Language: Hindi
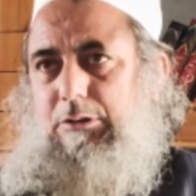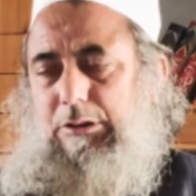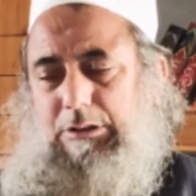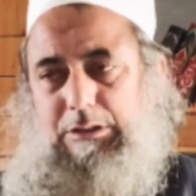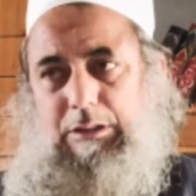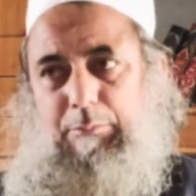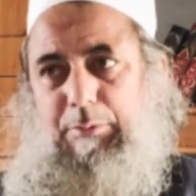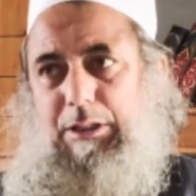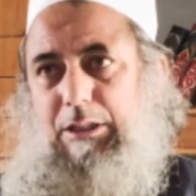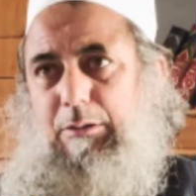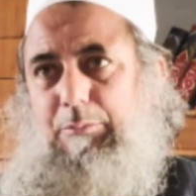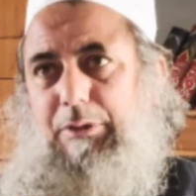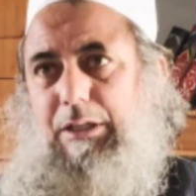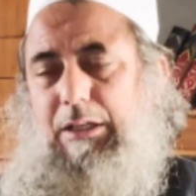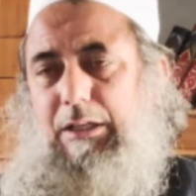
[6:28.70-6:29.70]
इसका
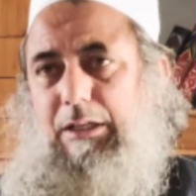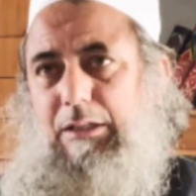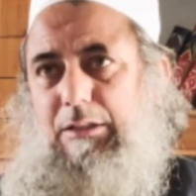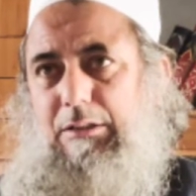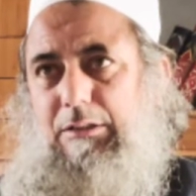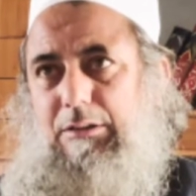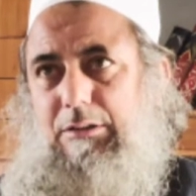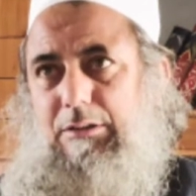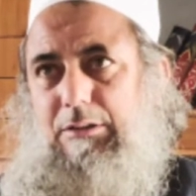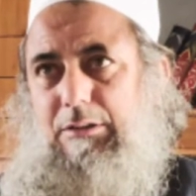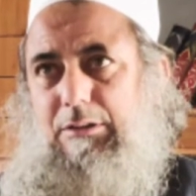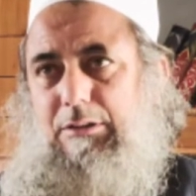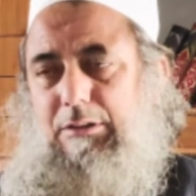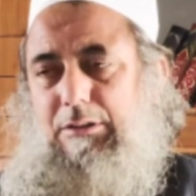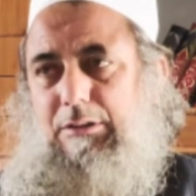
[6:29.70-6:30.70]
मतलब क्या है
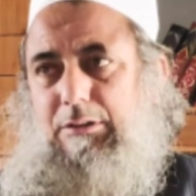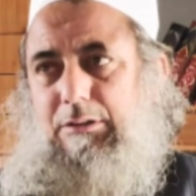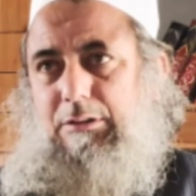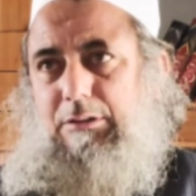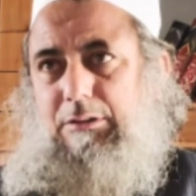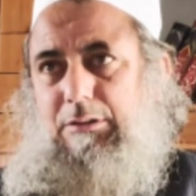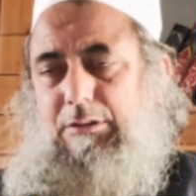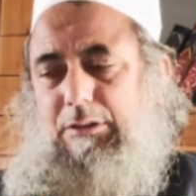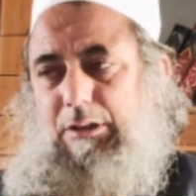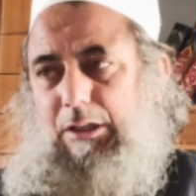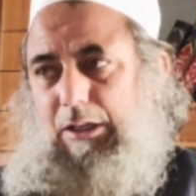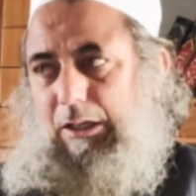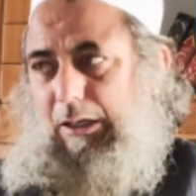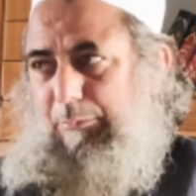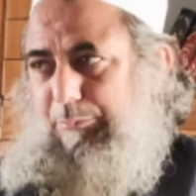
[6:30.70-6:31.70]
कि
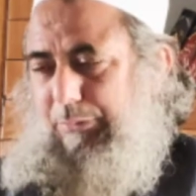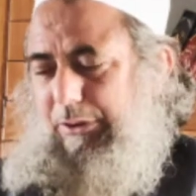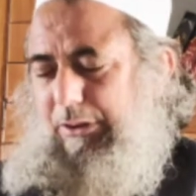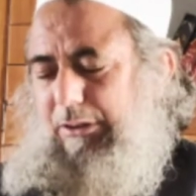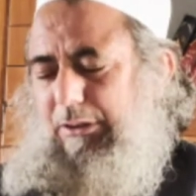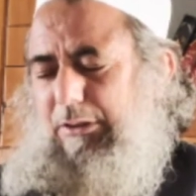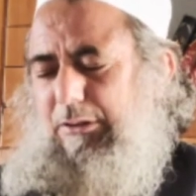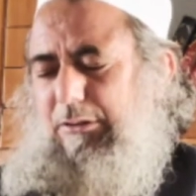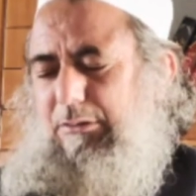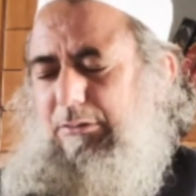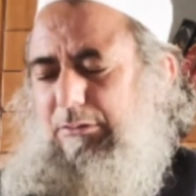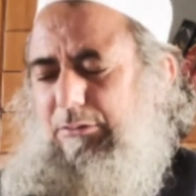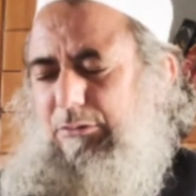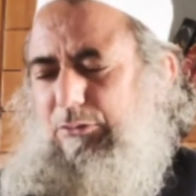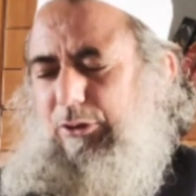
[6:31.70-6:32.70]
आपके
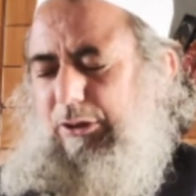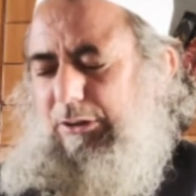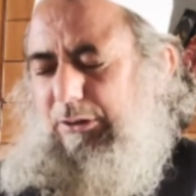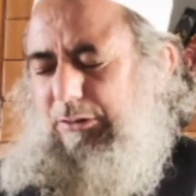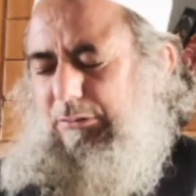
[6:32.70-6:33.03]
ये